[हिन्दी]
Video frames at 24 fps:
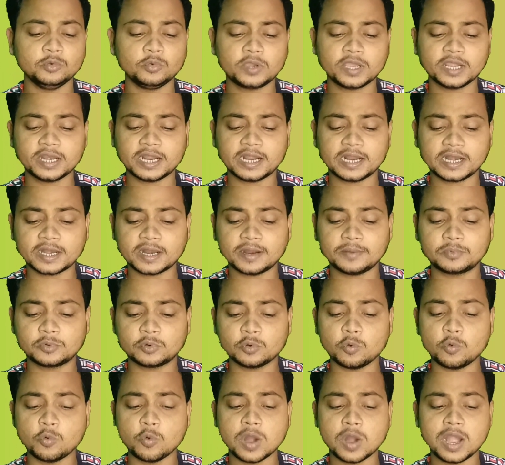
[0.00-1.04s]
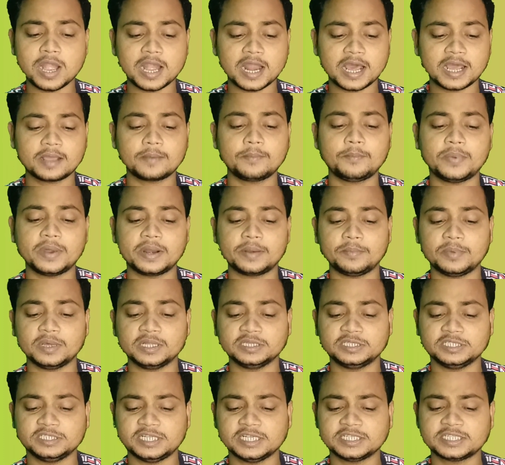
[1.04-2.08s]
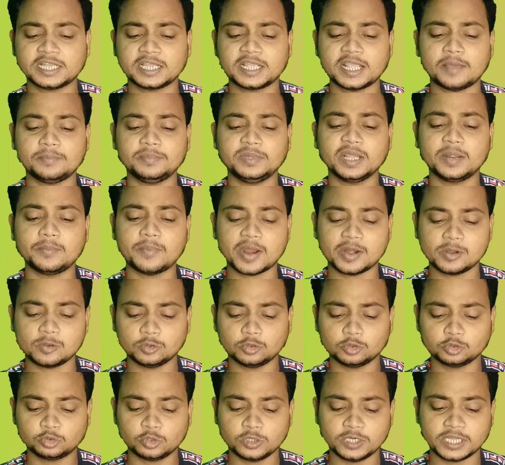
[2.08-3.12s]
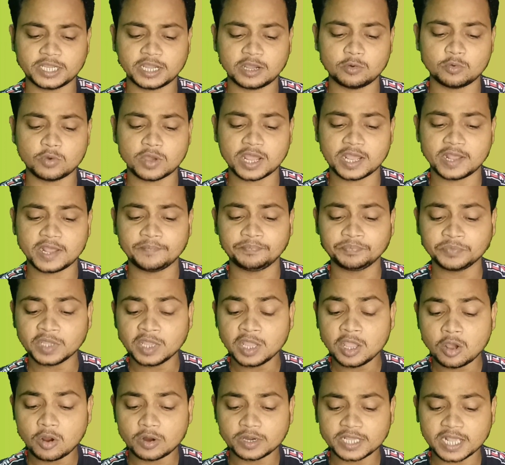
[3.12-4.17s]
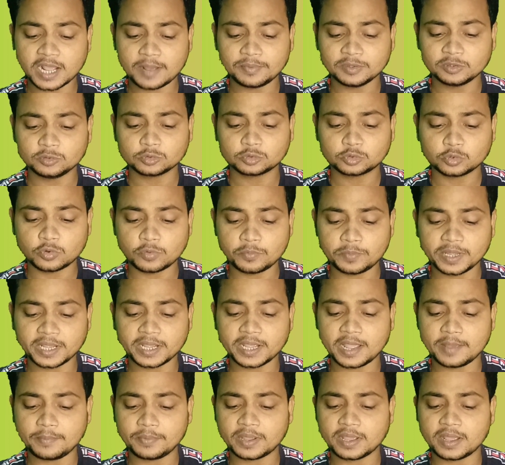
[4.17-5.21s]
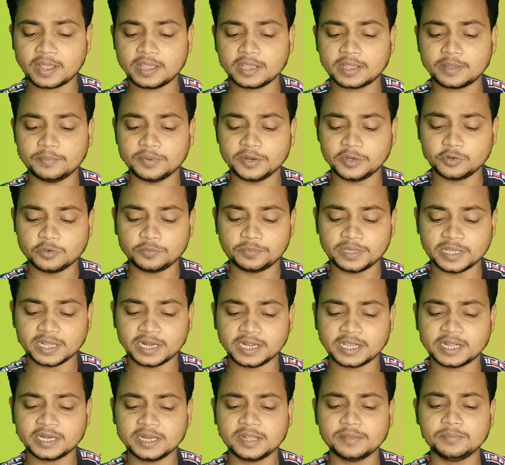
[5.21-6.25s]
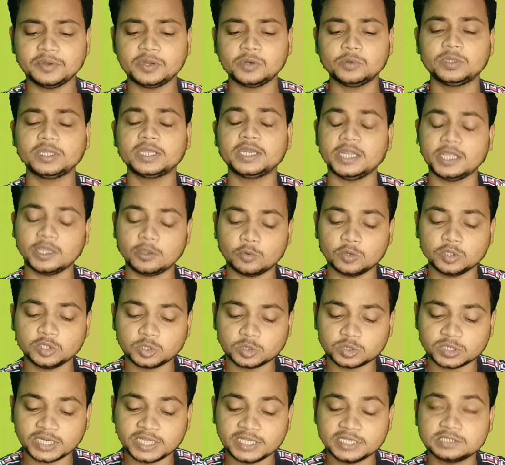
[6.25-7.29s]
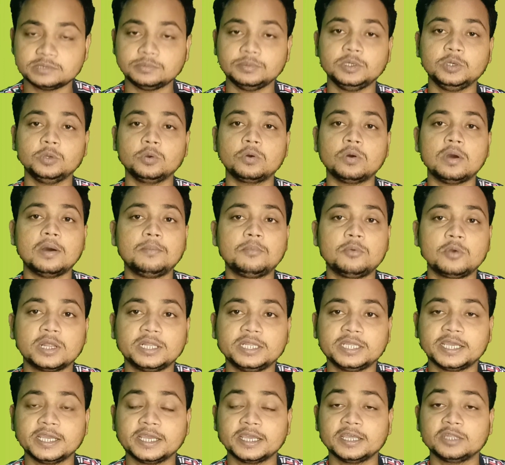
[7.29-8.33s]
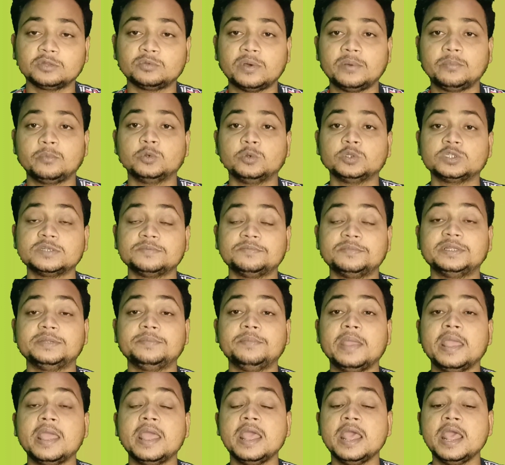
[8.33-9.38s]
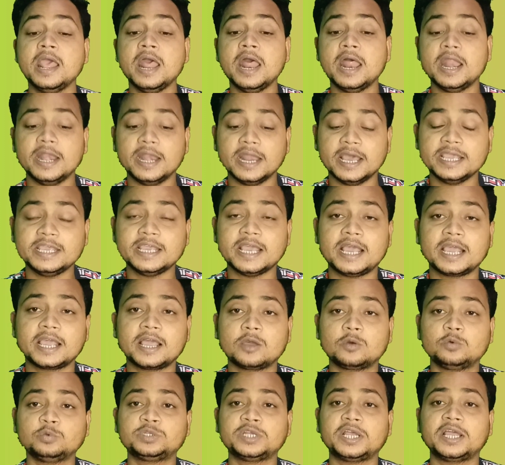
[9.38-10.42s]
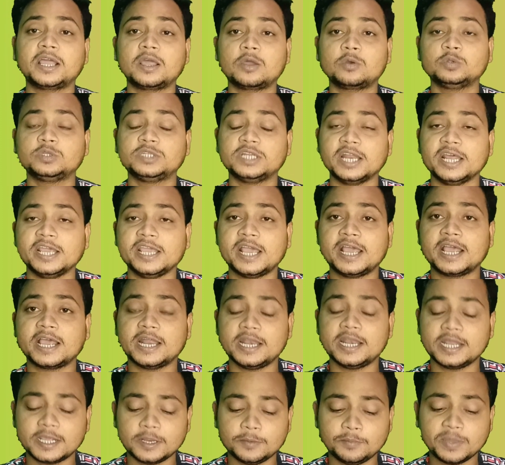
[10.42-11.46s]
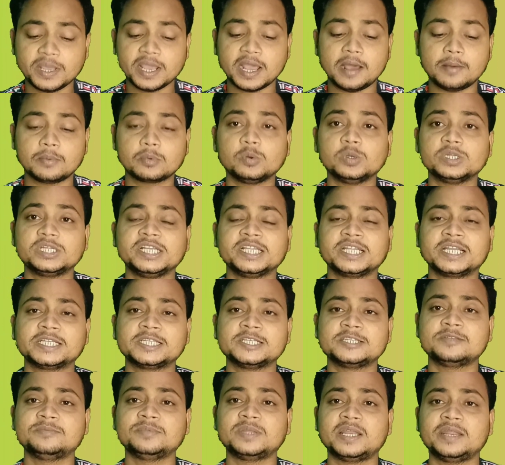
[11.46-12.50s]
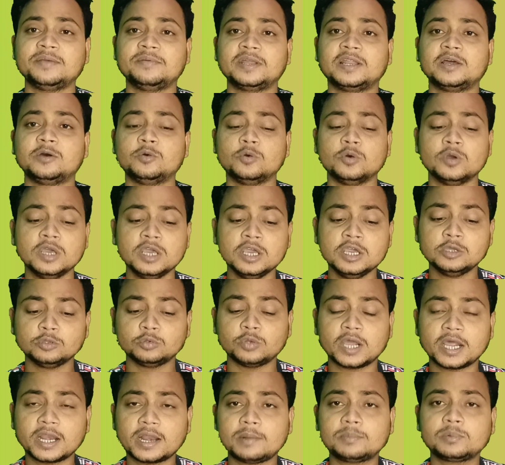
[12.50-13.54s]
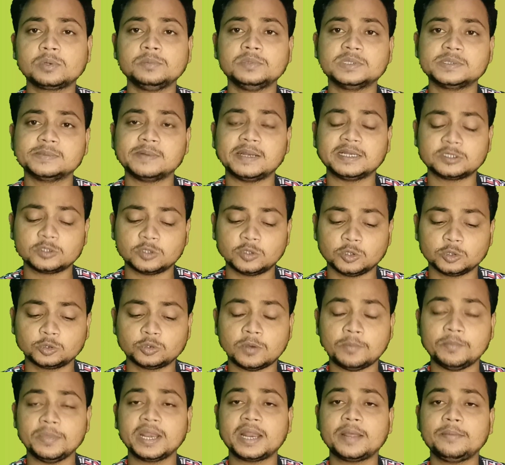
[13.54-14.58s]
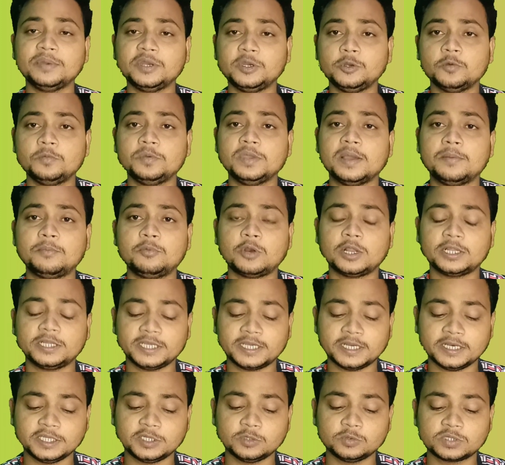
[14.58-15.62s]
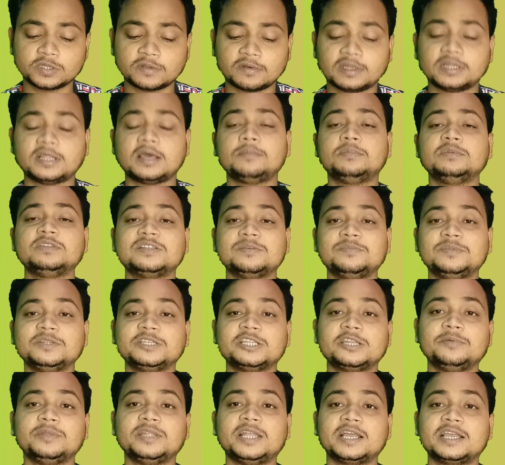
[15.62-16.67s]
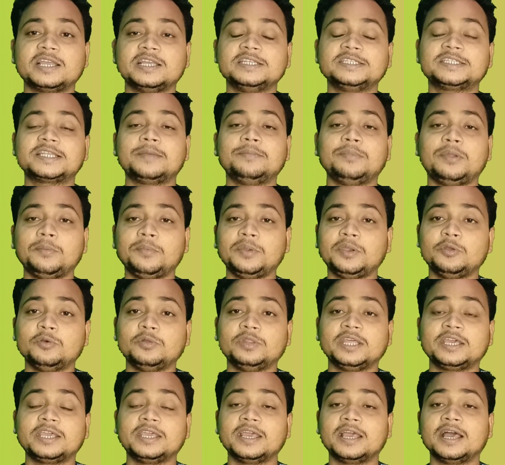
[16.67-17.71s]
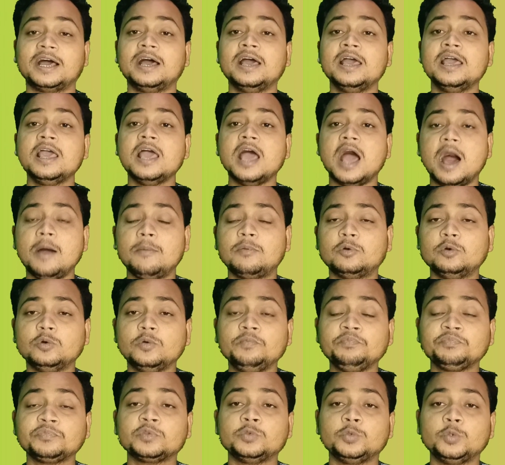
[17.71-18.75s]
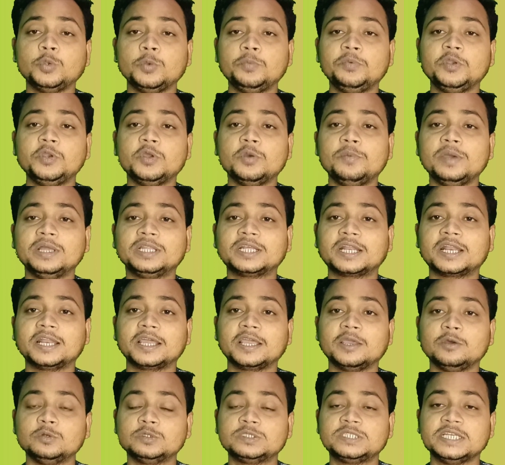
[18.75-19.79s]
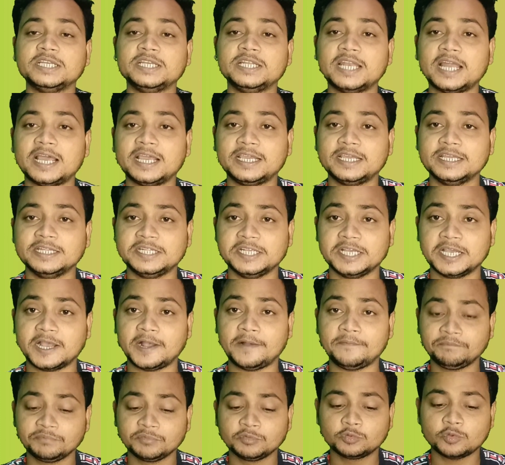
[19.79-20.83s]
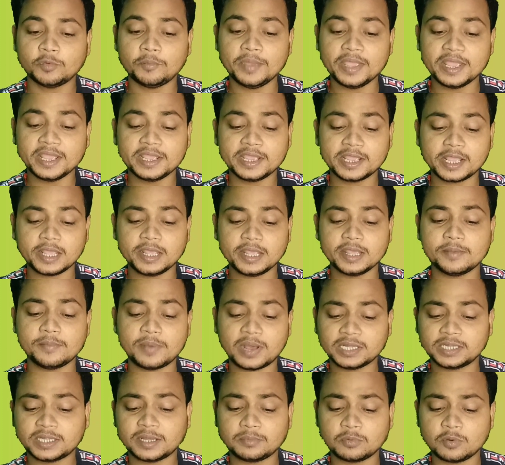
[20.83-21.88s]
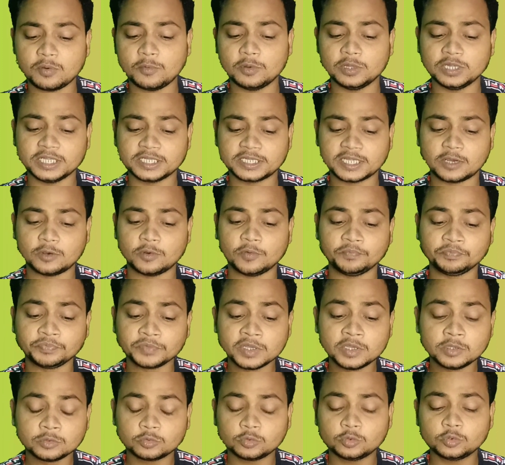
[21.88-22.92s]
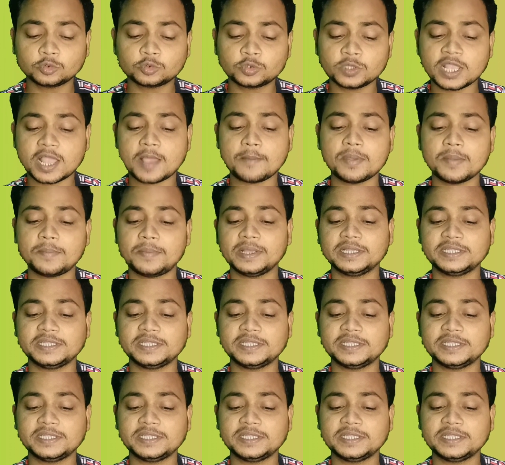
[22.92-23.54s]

यू कैन अर्न अप टू वन लाख पर मंथ जैसा कि आप देख पा रहे हो दोस्तों लिखा हुआ है और यहाँ पे दोस्तों रुपेर ऐप का एक वीडियो भी है लेकिन ये वीडियो देखने की कोई जरूरत नहीं इस वीडियो को आप पूरा देखेंगे तो आपको समझ में नहीं आएगा कुछ आएगा कुछ नहीं आएगा लेकिन मैं आपको अच्छी तरह से समझाने वाला हूँ तो अगर आपको विश्वास न हो तो मेरा वीडियो भी आप पूरा देख लीजिए उसके बाद आप इस में जाकर इसका भी वीडियो देखिएगा आपको जो वीडियो बेहतर लगे उसे ही लाइक कीजिएगा तो मैं एक ये बात आपको बोल देता हूँ तो दोस्तों यहाँ पे